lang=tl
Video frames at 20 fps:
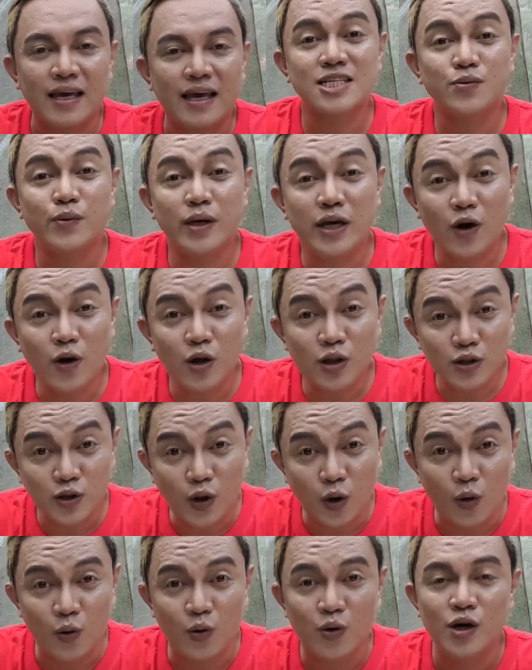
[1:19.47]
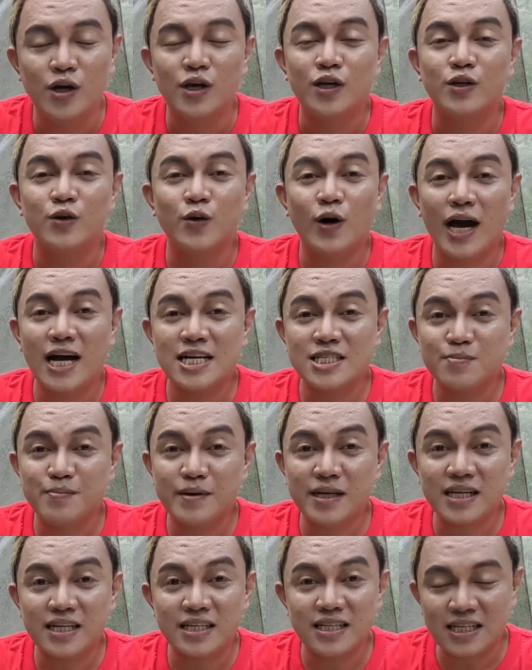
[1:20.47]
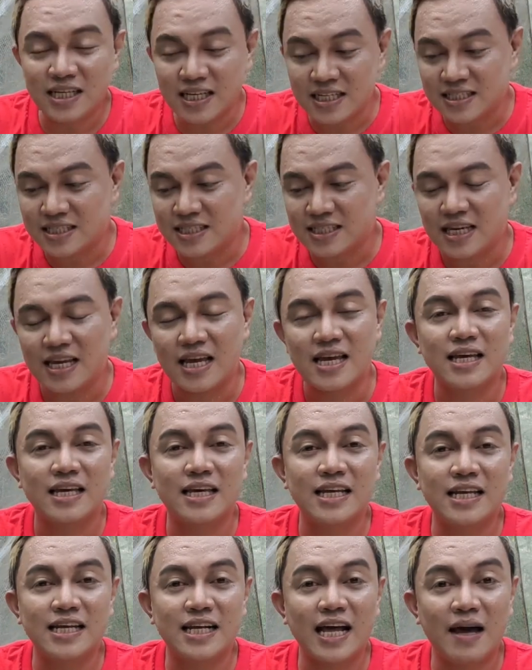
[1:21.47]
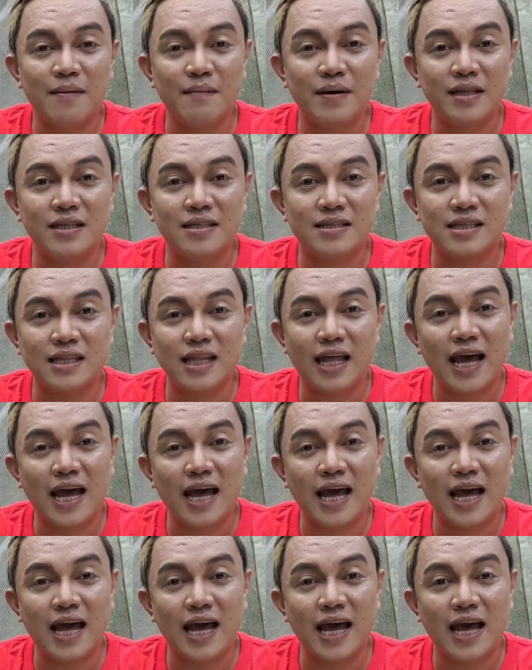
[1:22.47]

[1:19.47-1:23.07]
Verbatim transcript: As we all know, yung aspirin is ginagamit